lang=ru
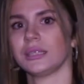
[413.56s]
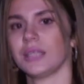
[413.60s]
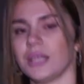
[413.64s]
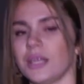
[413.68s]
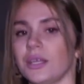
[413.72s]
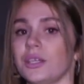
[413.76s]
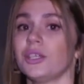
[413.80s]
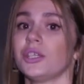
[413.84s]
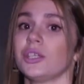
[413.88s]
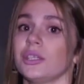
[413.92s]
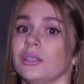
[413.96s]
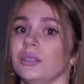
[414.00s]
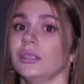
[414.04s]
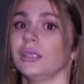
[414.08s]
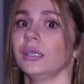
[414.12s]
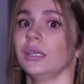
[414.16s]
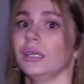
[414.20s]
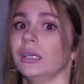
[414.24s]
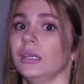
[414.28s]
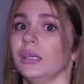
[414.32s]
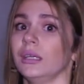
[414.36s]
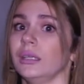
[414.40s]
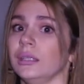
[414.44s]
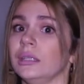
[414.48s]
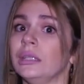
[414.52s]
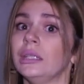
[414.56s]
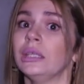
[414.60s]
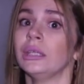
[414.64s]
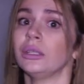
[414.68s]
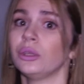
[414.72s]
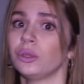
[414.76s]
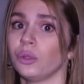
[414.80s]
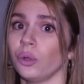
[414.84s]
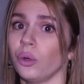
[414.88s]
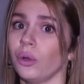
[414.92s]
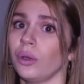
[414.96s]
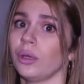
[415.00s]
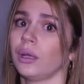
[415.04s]
трещины не
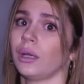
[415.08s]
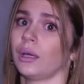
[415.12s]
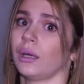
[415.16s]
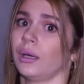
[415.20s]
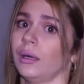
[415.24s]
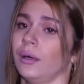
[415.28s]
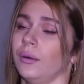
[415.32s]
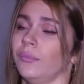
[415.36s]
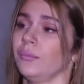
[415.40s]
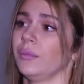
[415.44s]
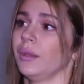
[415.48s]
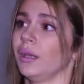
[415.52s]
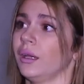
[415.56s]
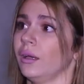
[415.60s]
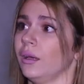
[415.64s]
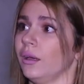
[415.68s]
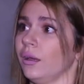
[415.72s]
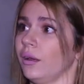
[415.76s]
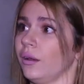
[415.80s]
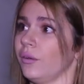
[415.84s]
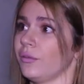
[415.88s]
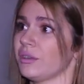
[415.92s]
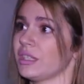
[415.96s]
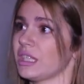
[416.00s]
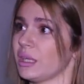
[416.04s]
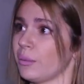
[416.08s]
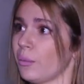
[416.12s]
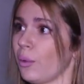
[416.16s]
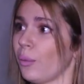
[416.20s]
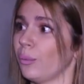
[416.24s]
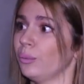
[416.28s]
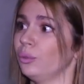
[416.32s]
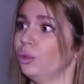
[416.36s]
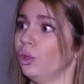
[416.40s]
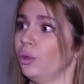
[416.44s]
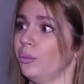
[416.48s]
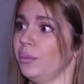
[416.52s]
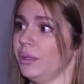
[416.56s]
только э, в
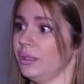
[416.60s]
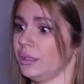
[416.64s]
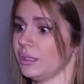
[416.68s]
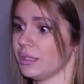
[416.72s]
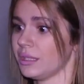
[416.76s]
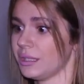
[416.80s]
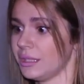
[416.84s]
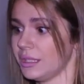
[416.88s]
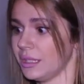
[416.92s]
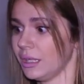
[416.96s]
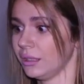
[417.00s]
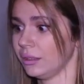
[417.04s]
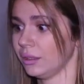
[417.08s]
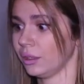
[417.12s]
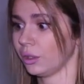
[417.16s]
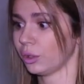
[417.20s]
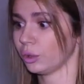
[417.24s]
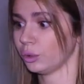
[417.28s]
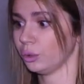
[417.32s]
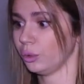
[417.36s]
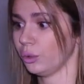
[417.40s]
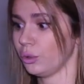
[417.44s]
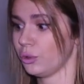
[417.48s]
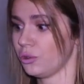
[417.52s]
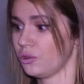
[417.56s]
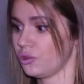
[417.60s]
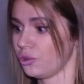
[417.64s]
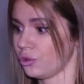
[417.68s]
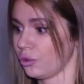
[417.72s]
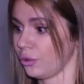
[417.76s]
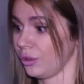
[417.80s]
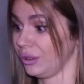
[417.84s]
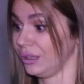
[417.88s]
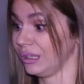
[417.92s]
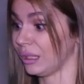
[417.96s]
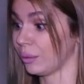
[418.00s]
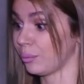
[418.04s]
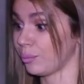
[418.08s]
самом доме на стенах, но
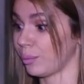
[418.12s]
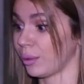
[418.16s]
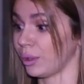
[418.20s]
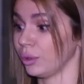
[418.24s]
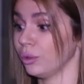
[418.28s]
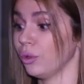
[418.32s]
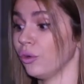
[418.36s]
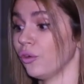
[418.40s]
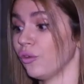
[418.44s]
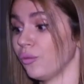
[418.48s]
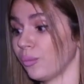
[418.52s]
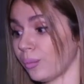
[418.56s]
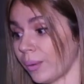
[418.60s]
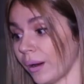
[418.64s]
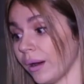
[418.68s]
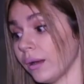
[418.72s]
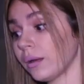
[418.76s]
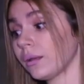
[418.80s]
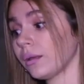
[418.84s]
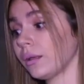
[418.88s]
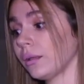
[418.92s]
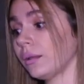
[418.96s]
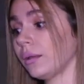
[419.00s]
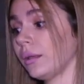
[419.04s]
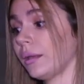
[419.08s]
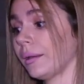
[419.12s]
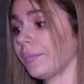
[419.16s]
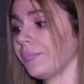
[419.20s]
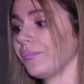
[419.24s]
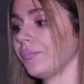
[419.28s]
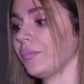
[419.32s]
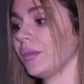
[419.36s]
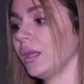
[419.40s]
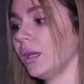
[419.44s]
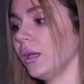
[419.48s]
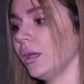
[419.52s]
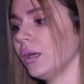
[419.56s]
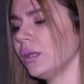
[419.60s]
еще и на полу в паркинге,
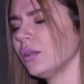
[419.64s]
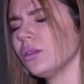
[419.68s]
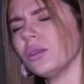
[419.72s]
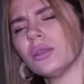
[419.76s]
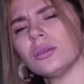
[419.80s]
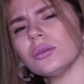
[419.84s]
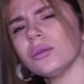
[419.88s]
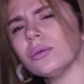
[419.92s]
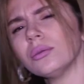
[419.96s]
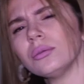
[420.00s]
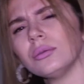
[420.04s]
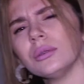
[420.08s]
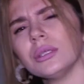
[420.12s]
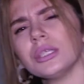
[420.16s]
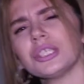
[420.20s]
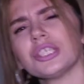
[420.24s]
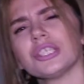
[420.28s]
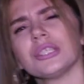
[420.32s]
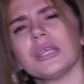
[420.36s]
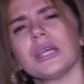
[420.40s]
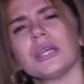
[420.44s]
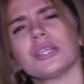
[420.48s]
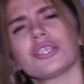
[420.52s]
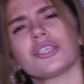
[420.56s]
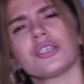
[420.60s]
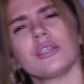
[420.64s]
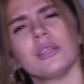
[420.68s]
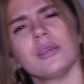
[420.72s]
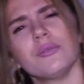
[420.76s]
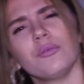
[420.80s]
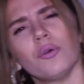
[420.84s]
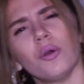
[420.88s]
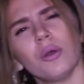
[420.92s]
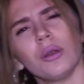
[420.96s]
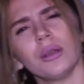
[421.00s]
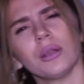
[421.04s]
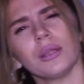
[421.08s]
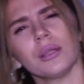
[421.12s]
то тут начинаешь
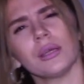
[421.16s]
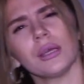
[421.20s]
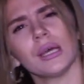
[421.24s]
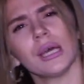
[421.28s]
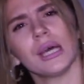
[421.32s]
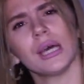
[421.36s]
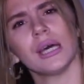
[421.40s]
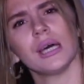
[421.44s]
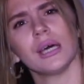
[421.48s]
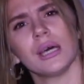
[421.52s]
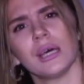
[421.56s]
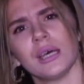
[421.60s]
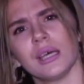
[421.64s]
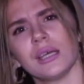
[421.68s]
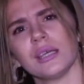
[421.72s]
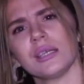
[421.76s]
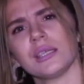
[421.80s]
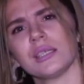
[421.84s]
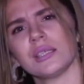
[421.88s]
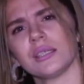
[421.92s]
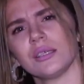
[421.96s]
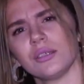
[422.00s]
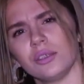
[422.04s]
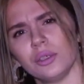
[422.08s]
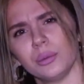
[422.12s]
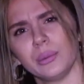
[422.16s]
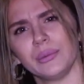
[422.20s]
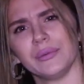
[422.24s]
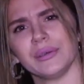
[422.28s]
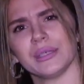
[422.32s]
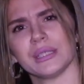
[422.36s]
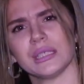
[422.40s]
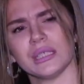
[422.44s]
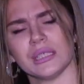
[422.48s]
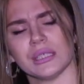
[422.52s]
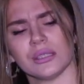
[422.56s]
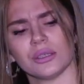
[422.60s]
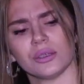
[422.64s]
невольно э,
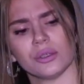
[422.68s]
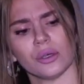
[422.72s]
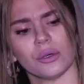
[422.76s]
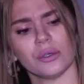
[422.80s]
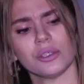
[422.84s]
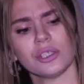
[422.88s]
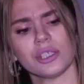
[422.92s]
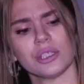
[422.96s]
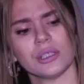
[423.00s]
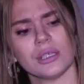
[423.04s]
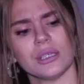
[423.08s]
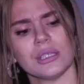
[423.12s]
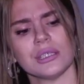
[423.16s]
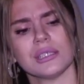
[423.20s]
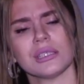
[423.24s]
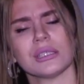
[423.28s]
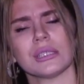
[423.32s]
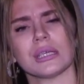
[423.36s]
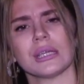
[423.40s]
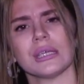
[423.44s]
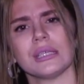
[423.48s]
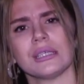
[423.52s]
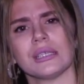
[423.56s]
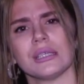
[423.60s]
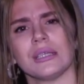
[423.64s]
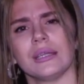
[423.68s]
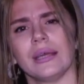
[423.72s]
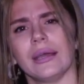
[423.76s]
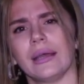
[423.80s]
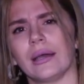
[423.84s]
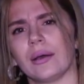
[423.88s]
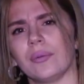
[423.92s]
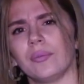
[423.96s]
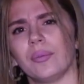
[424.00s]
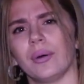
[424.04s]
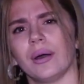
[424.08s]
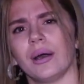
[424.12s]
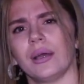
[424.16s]
задумываться, точно ли строительная
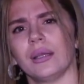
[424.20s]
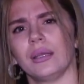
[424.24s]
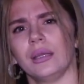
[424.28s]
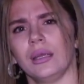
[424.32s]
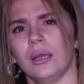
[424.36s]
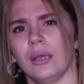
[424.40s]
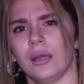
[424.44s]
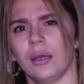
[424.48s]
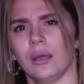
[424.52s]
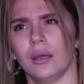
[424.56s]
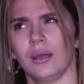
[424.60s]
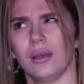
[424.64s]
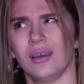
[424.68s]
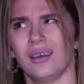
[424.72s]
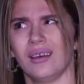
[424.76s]
компания